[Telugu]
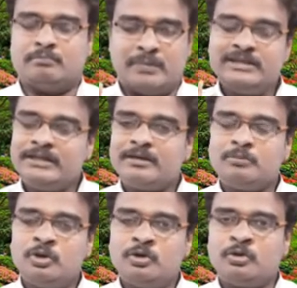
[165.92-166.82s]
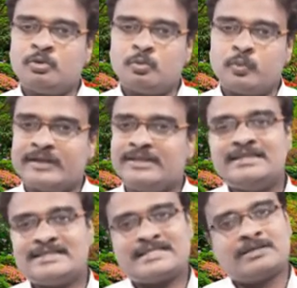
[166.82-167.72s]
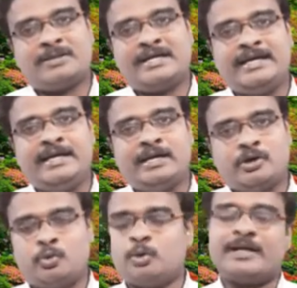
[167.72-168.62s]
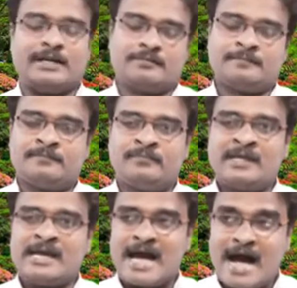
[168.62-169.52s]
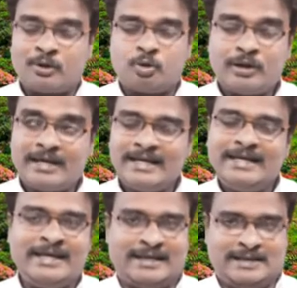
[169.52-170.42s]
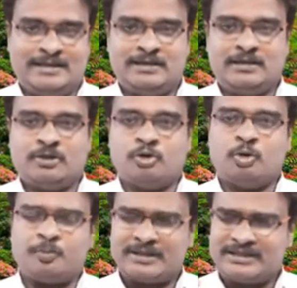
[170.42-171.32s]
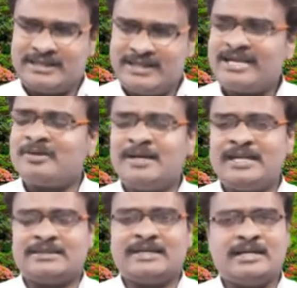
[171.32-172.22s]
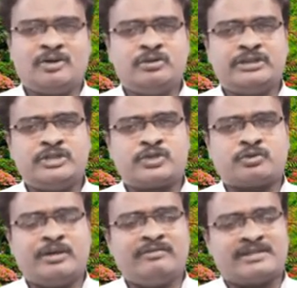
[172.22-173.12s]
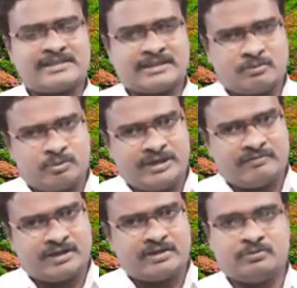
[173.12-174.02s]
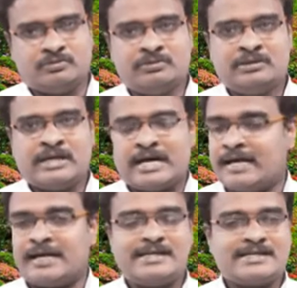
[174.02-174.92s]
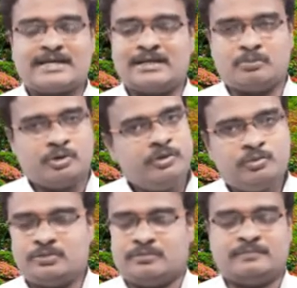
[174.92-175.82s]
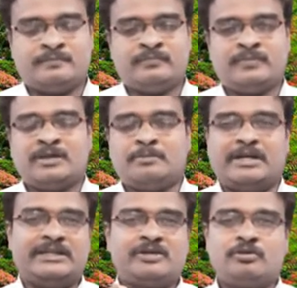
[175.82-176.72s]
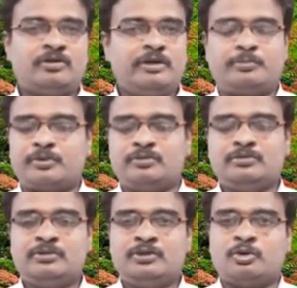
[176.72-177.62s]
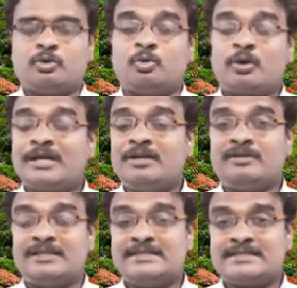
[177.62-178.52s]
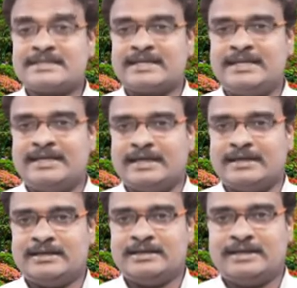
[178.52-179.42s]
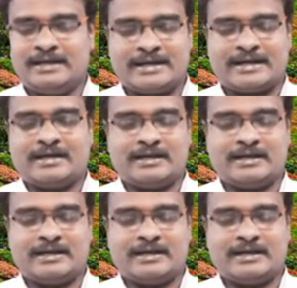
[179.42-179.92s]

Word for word: మందిరములో వధించబడే గొర్రెలు ఆ గొర్రెల్ని ఓ ప్రత్యేకమైన దారిలో తీసుకొని వస్తూ ఉండేవారు ఆనాటి కాలంలో యూదులు మందిరంలో ఇప్పుడు గొర్రెలు వధించాలి లేక